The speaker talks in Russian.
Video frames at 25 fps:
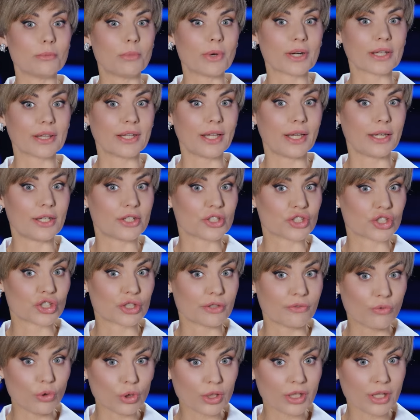борделей с
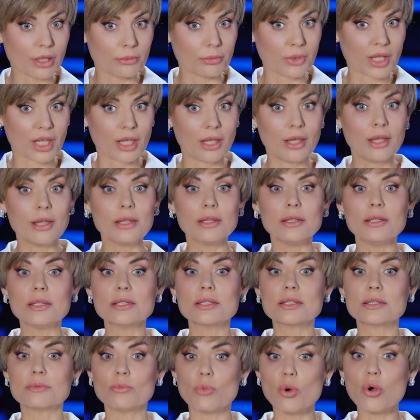животными
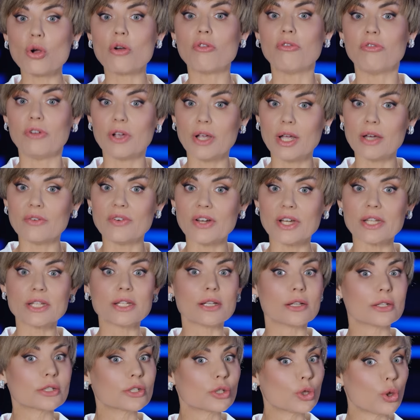не смог
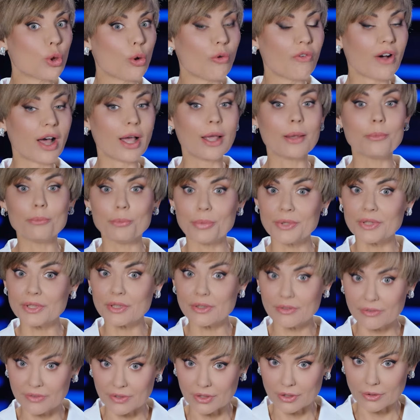выговорить слово
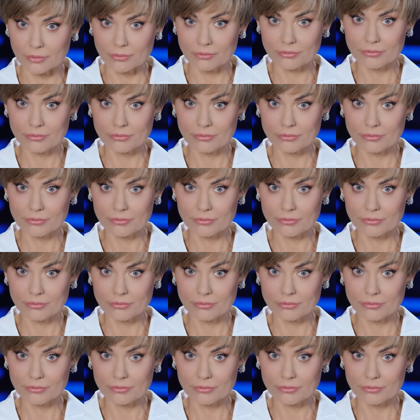«пингвин».